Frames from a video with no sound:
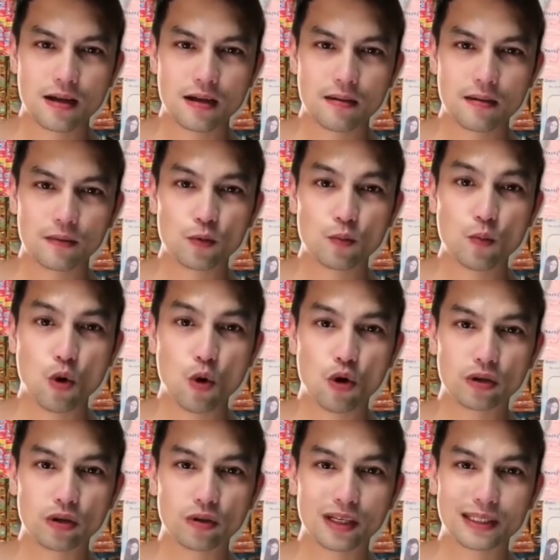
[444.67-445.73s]
Yung buo,
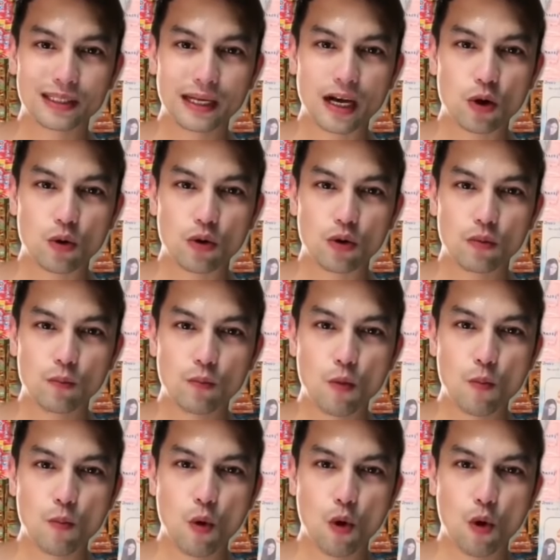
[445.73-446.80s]
yung parang ako. Buo,
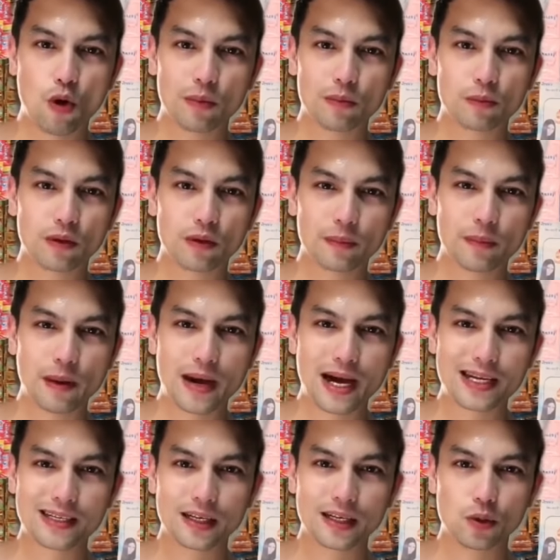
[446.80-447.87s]
buo kung magmahal
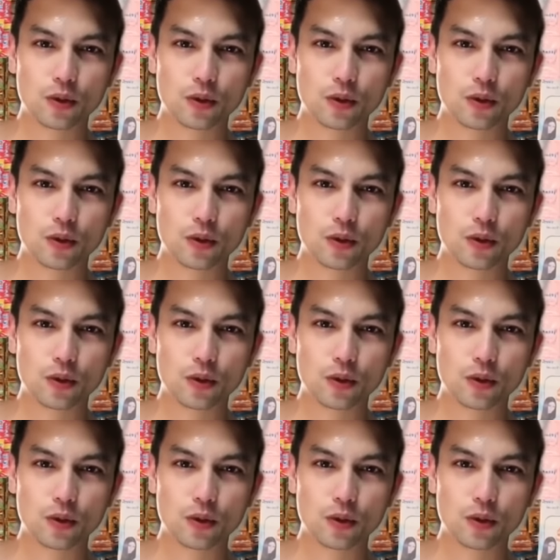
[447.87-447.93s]
sa'yo.